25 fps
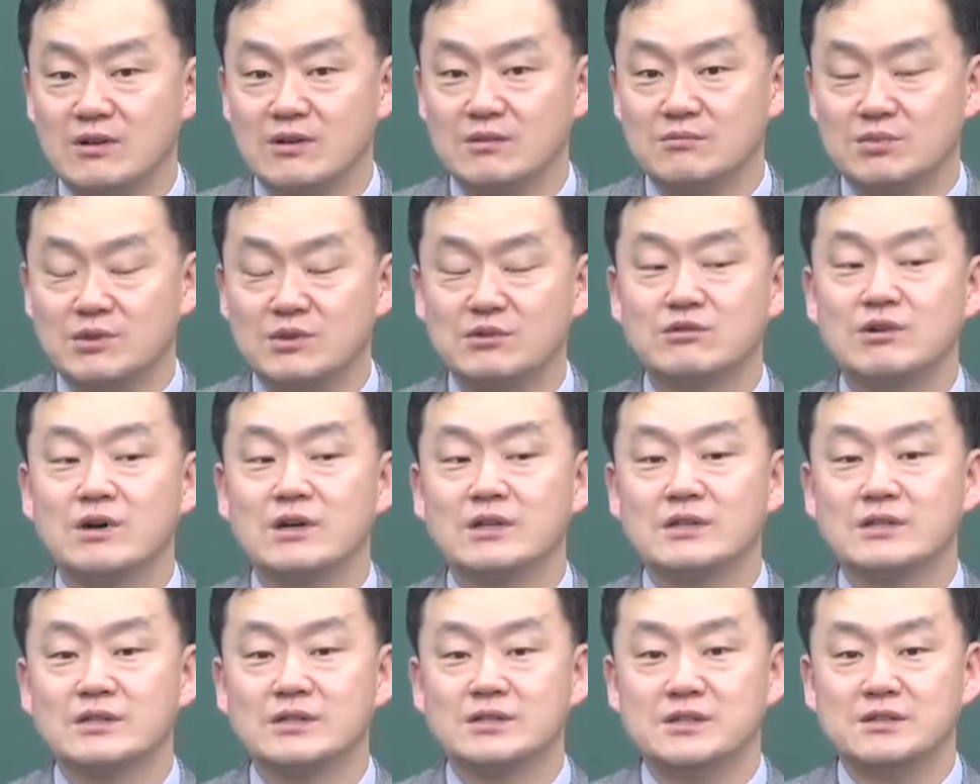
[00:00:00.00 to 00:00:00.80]
비루한
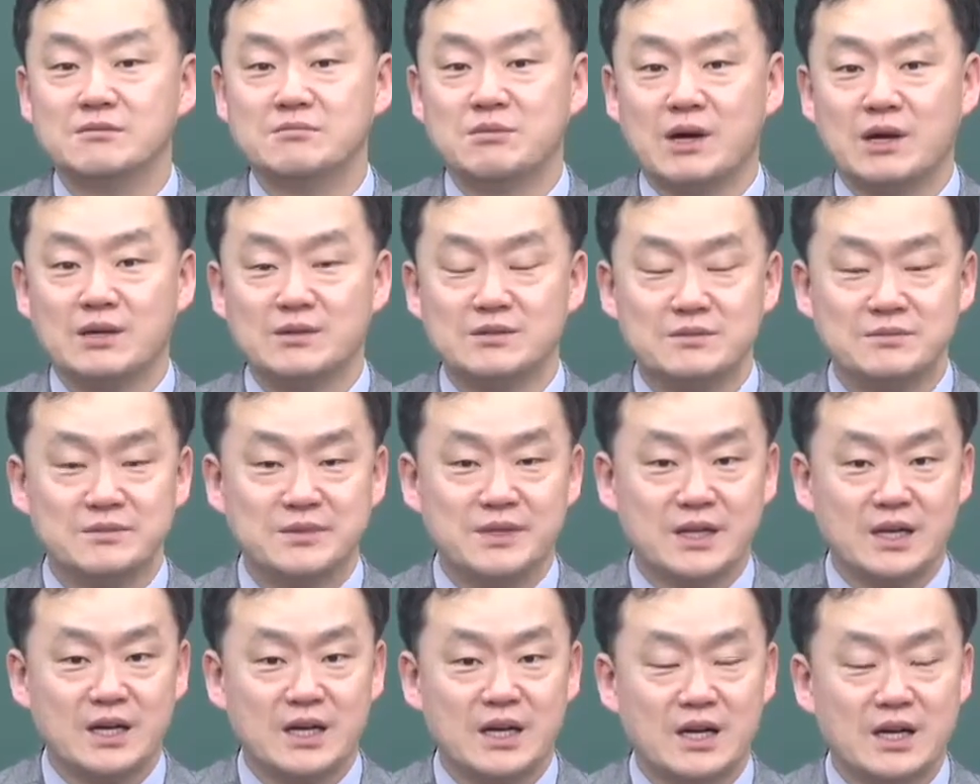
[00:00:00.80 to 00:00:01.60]
일들이
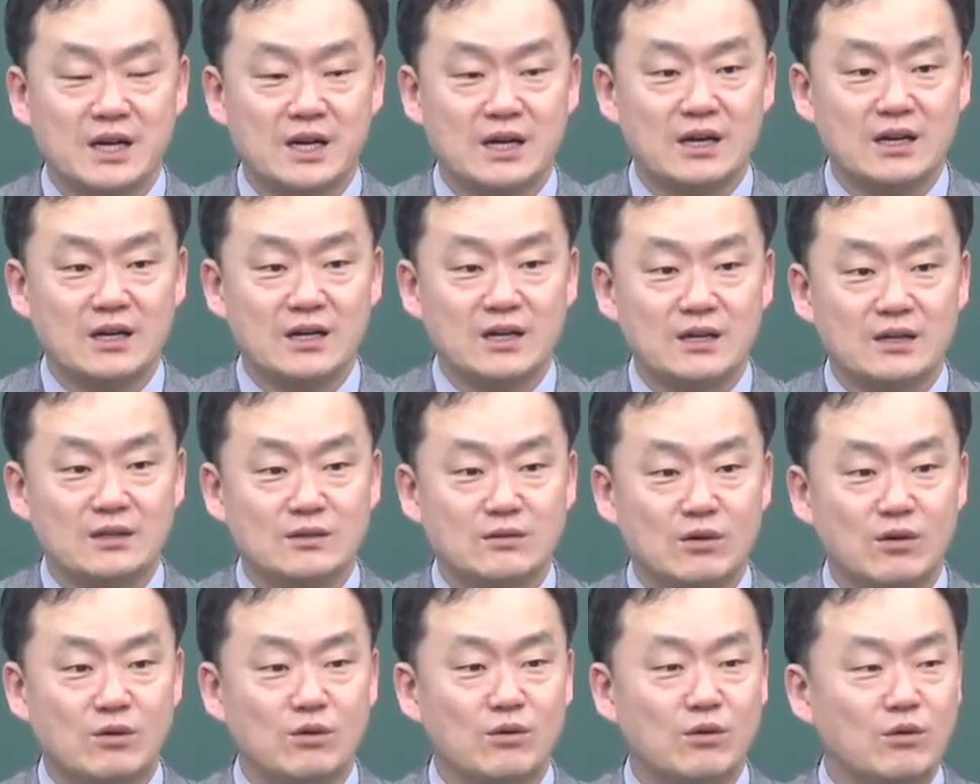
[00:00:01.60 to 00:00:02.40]
많습니까?
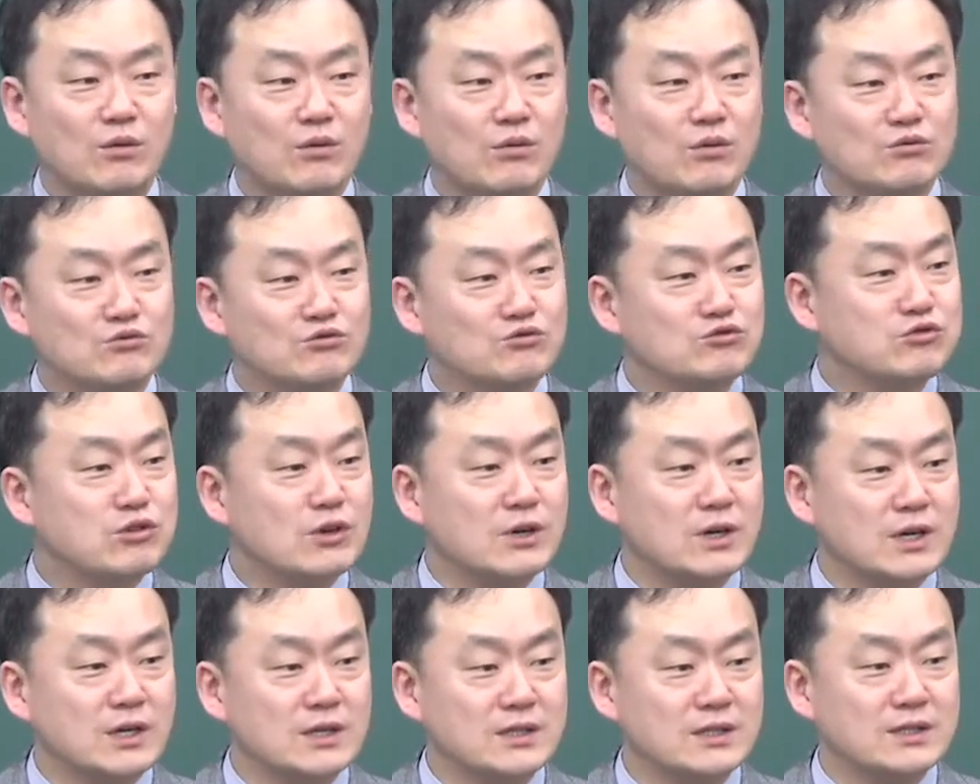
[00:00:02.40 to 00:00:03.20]
더럽고
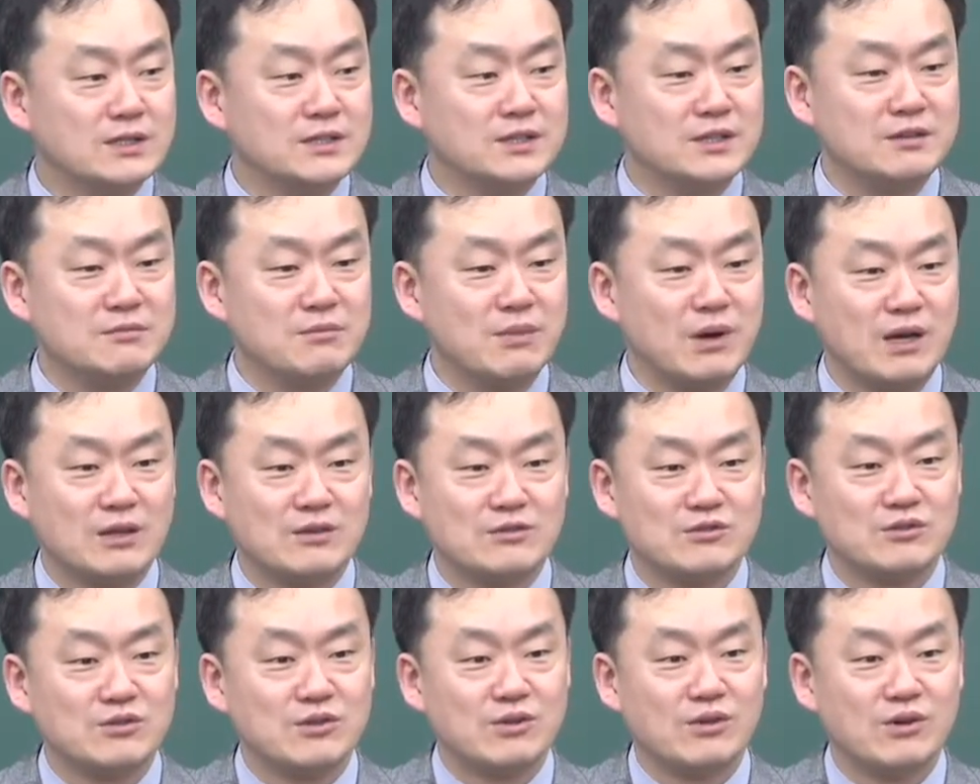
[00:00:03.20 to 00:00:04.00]
추악한 일들이 많죠.